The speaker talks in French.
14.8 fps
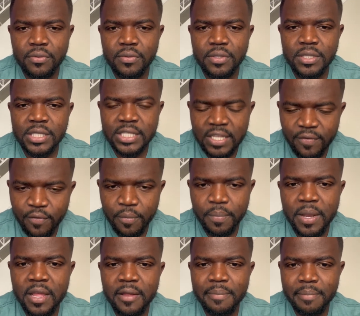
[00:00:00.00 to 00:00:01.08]
S'il vous
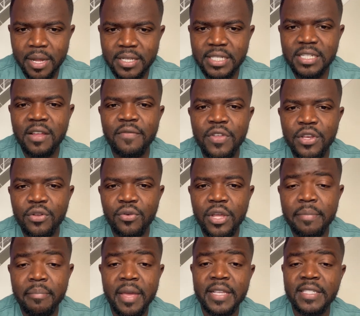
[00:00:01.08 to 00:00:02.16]
plaît, partagez la vidéo et
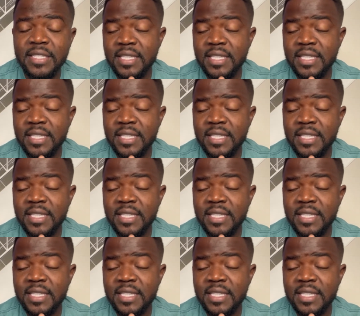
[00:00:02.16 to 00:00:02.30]
merci